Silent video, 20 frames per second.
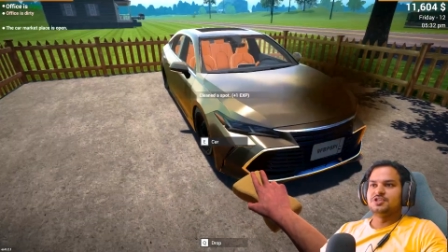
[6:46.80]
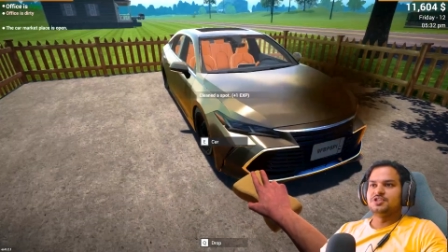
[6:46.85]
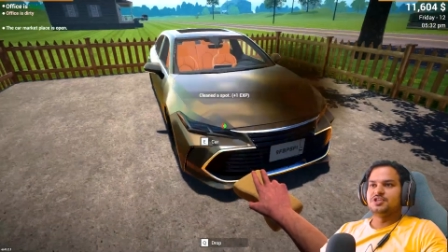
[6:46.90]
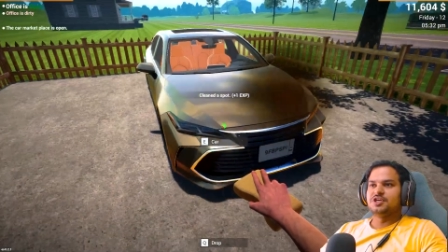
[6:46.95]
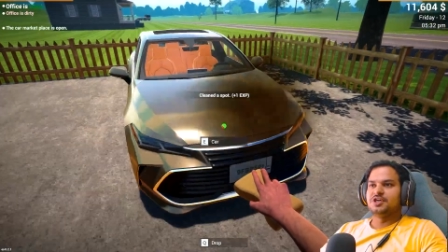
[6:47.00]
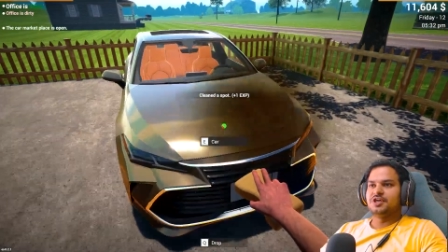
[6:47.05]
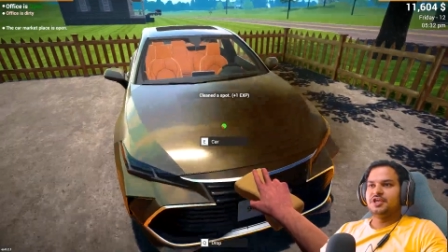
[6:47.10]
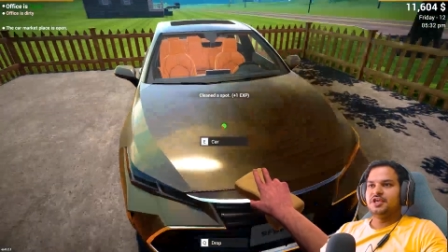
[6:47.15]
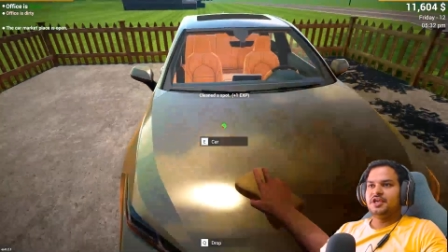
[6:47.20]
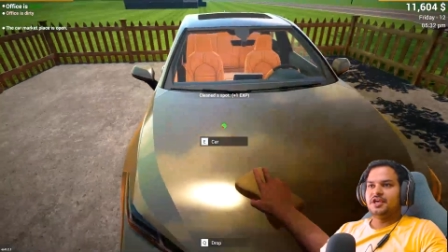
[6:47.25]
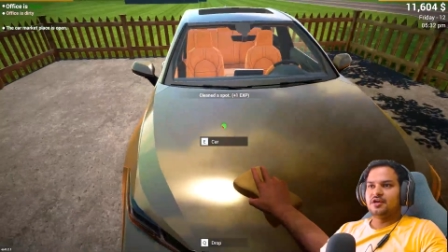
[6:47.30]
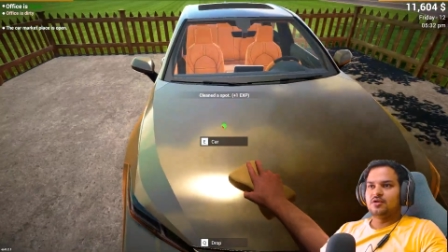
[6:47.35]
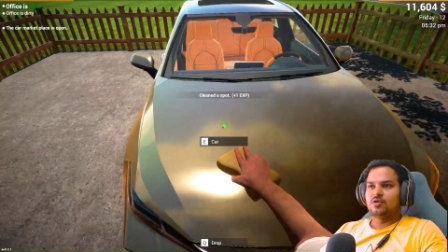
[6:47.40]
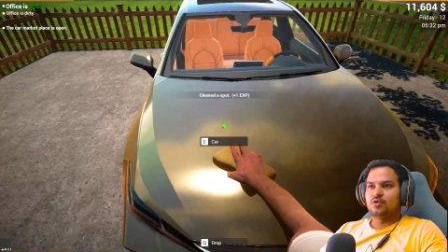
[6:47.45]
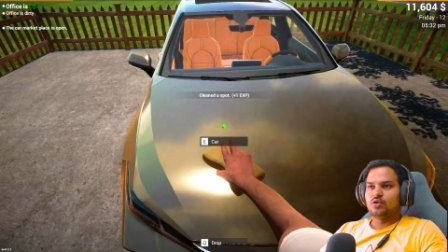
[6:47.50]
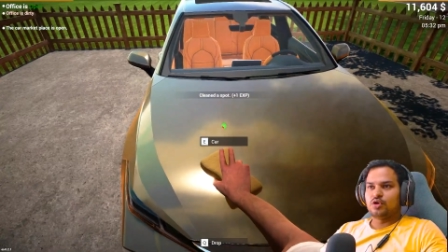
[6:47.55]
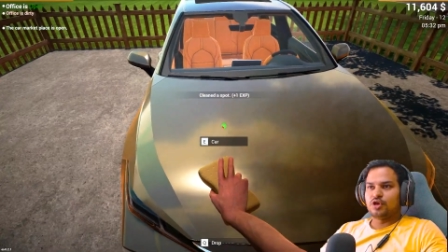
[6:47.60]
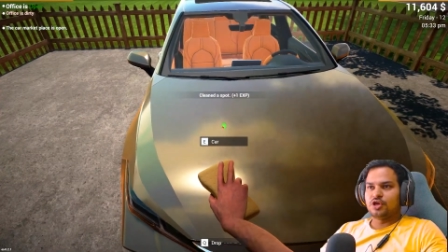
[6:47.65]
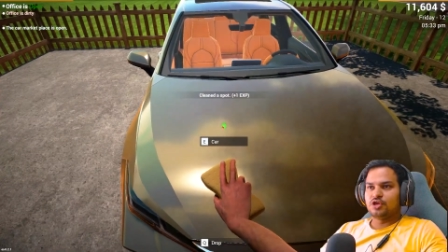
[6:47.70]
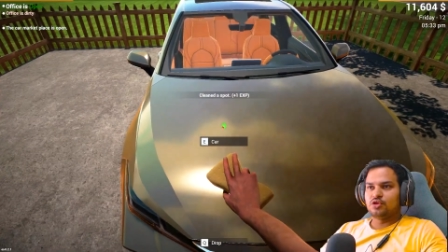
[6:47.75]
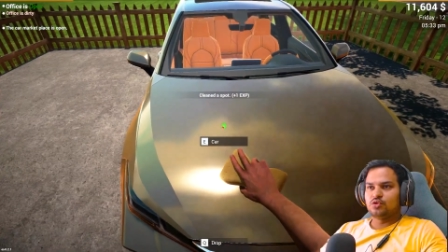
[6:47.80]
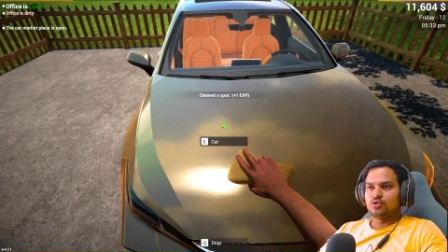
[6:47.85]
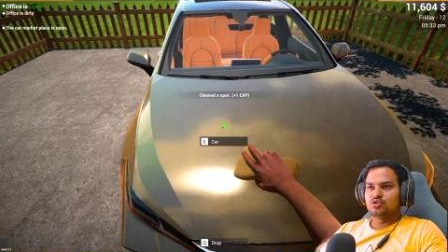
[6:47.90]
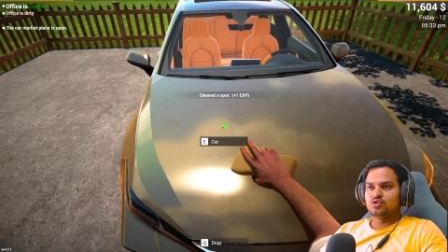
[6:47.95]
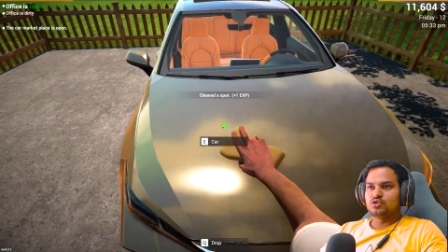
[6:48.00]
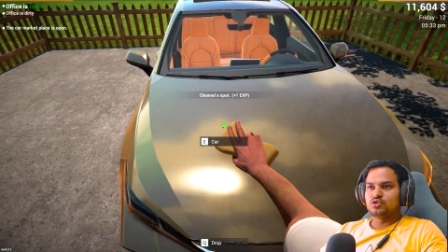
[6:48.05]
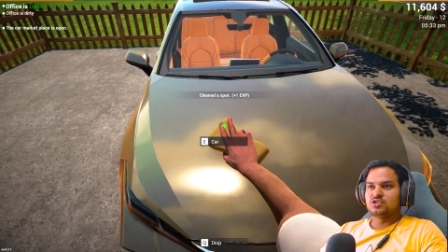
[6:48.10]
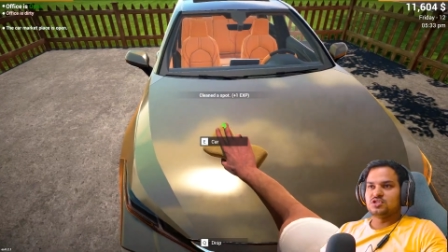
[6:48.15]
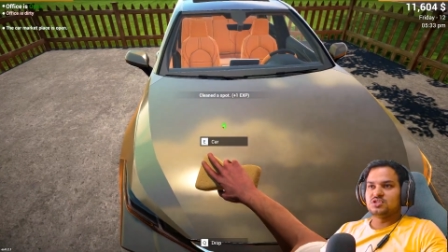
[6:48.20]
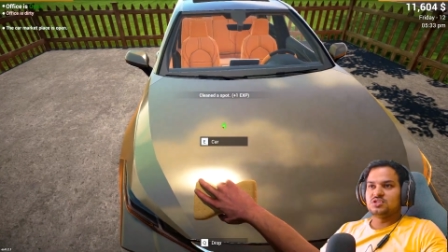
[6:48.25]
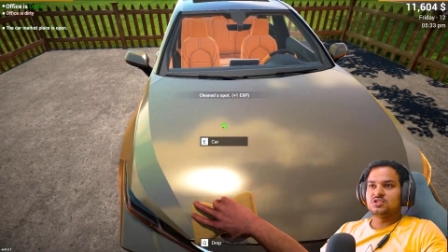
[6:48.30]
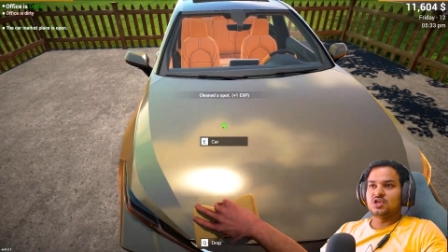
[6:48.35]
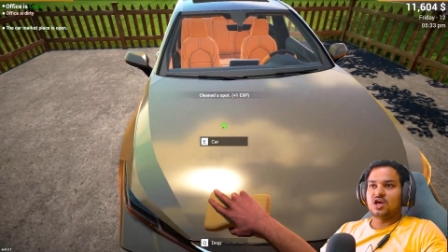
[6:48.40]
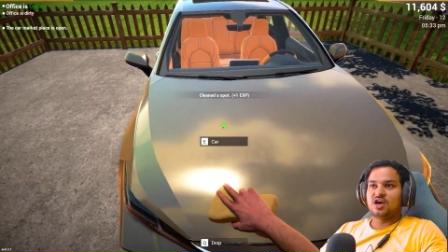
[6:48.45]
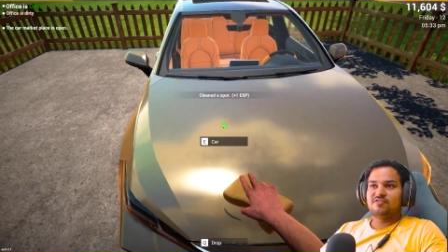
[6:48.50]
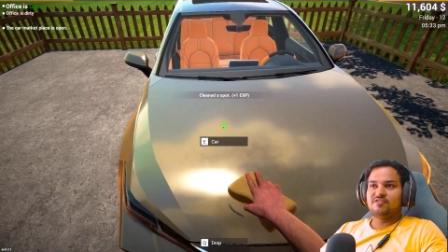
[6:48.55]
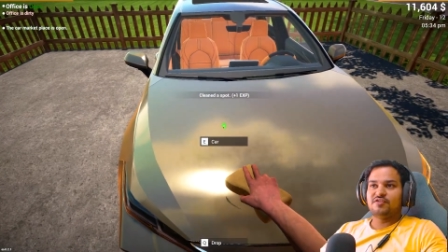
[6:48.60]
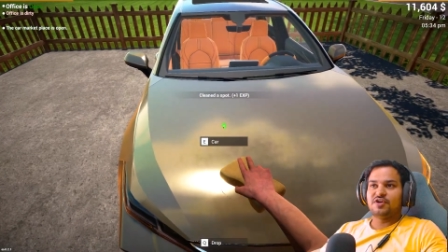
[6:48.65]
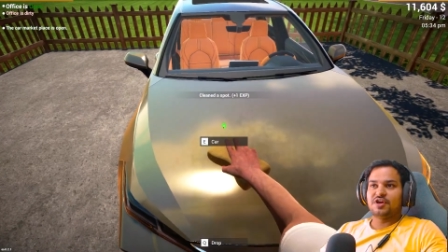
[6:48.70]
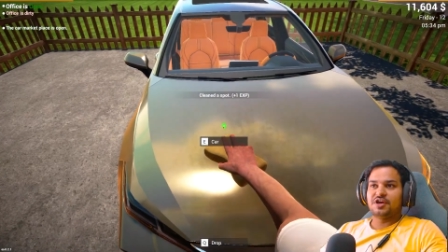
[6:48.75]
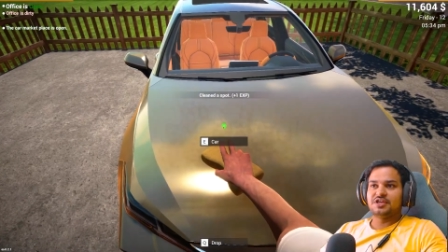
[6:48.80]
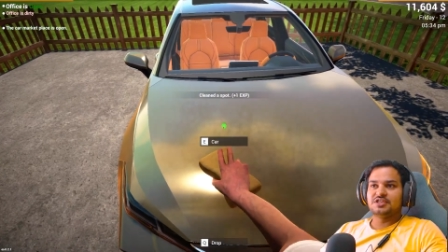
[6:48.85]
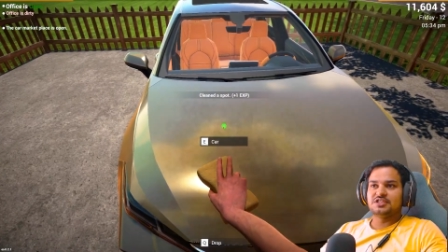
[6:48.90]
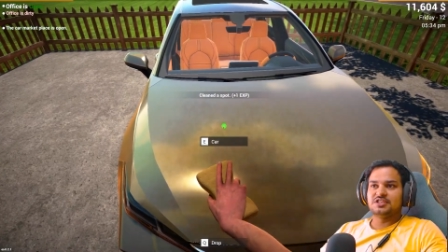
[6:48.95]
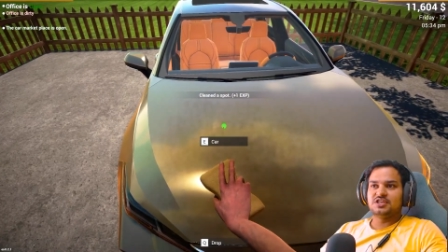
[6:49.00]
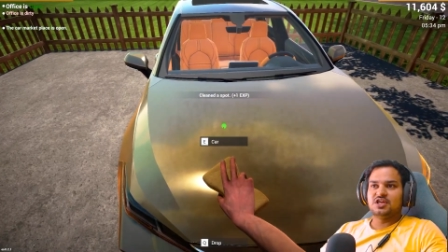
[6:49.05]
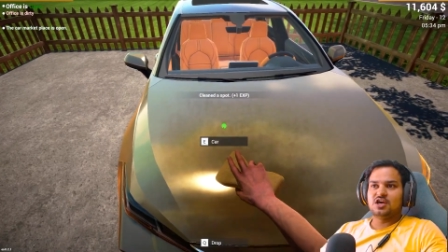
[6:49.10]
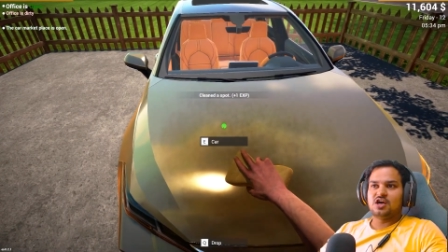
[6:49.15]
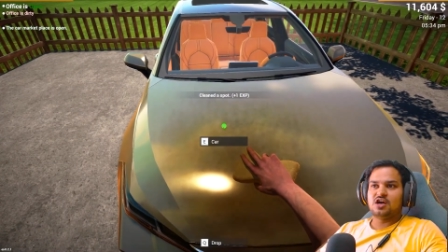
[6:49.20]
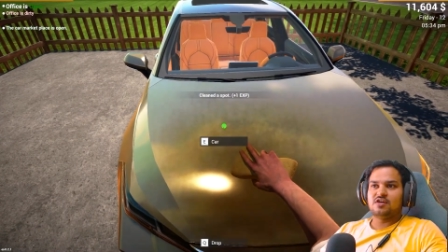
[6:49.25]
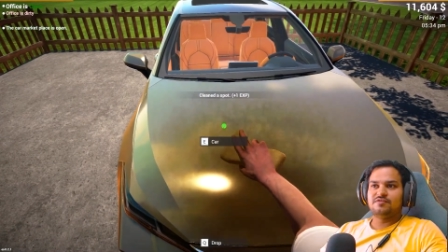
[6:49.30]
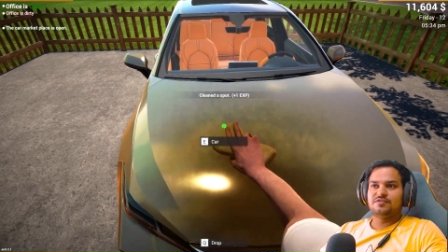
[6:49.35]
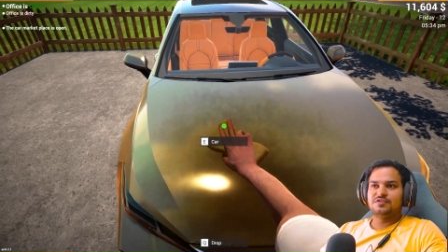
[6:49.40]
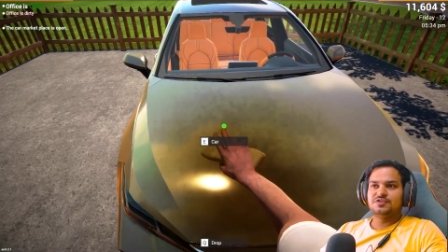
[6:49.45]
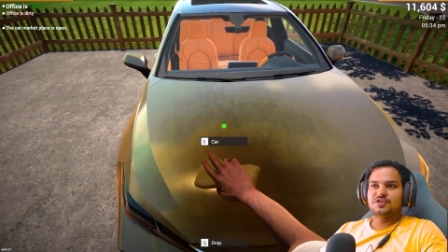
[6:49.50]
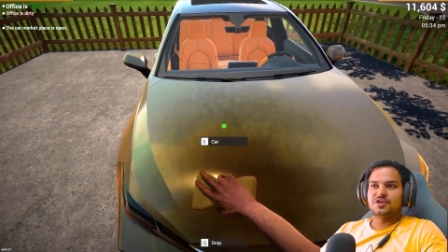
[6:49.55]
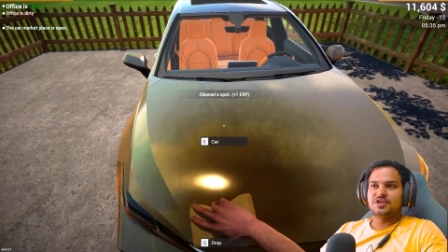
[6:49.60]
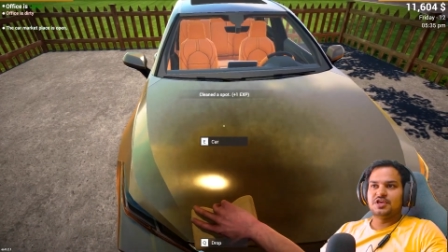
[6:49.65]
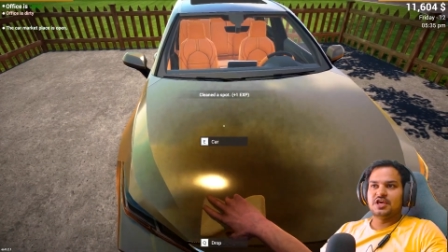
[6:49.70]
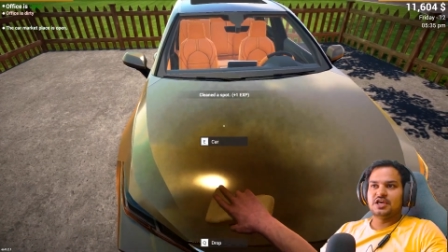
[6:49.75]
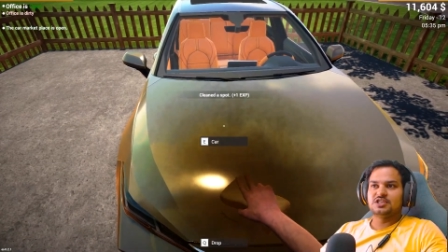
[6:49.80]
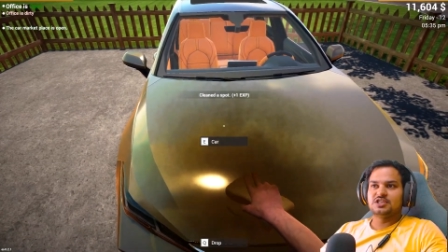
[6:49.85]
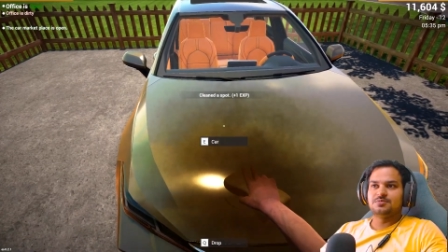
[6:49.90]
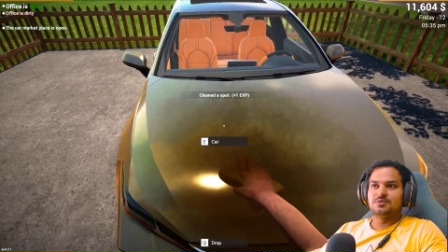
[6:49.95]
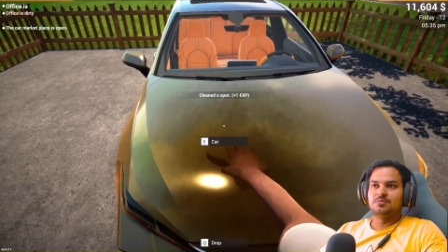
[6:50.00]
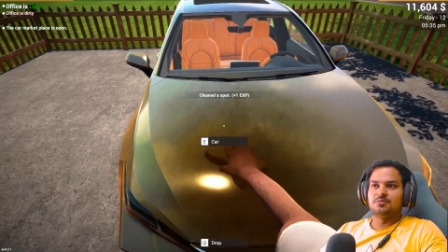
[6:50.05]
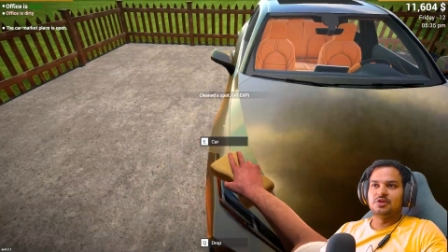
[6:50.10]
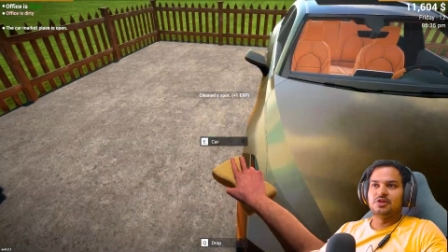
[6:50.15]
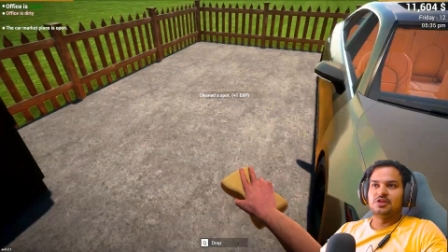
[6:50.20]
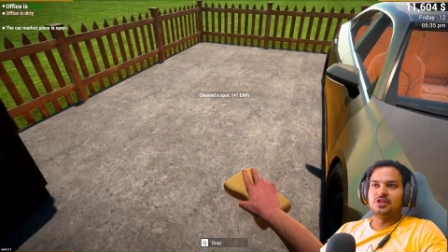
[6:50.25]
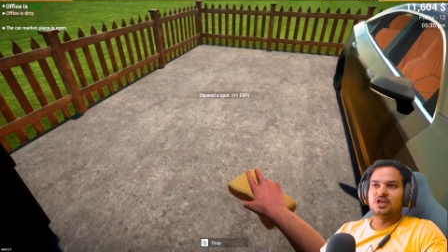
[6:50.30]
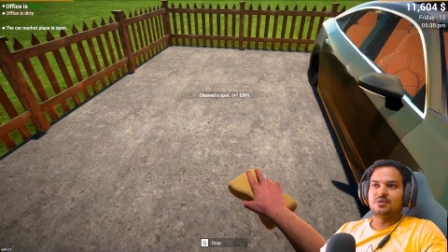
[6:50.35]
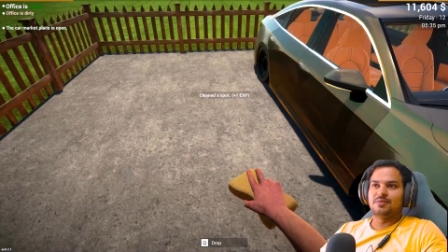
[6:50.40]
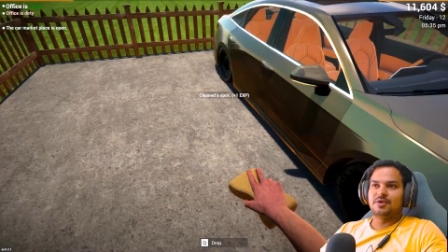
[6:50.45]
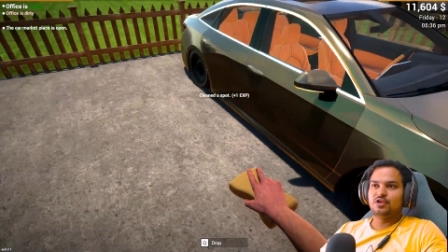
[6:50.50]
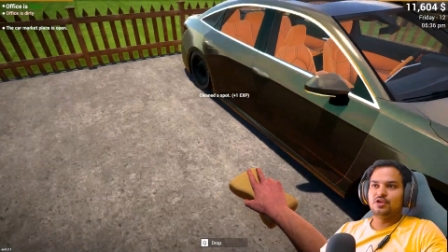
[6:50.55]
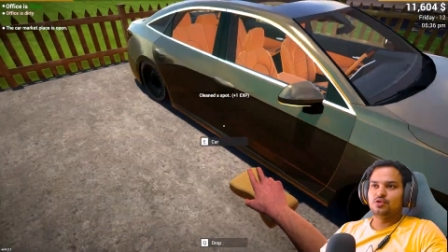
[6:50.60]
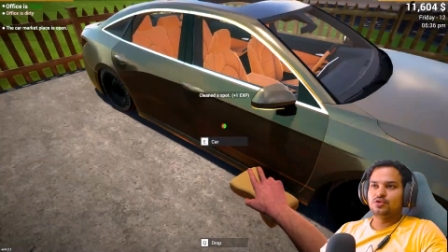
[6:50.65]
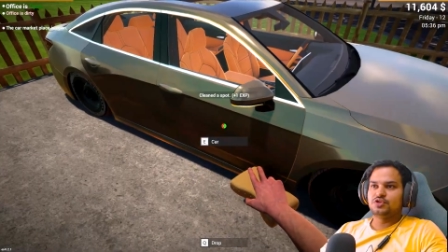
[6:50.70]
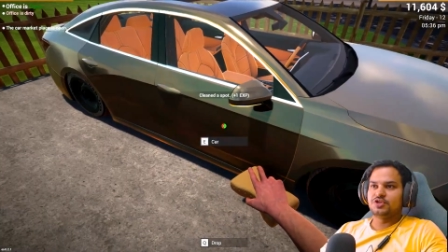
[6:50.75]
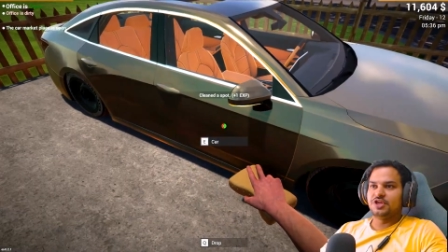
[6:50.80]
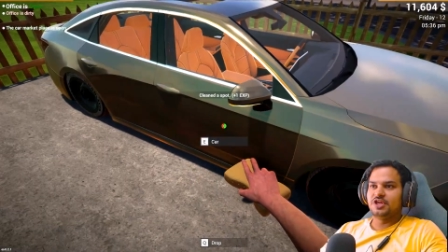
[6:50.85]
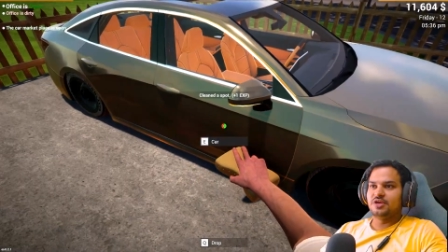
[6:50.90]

के ठीक है ओके तो इसको साफ करने से ना काफ़ी सही एक्सपी मिलती है भाई तो इसलिए